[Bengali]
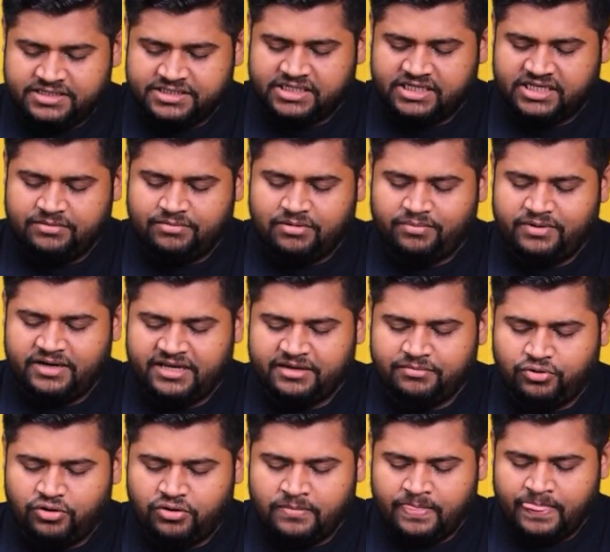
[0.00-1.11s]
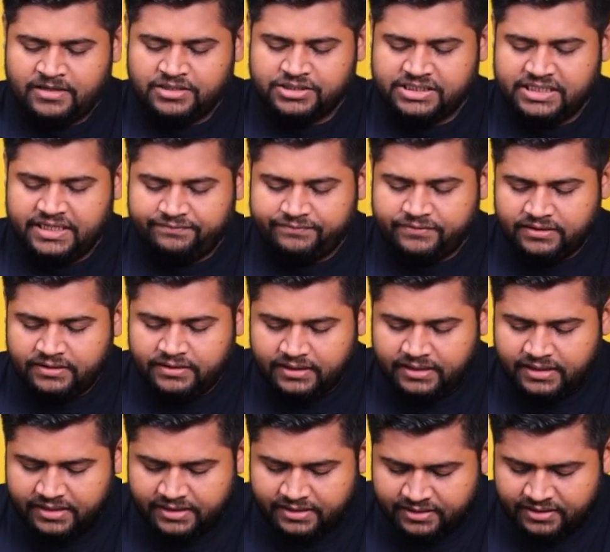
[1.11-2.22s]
সেটা কিভাবে লিখবো শিফট দিয়ে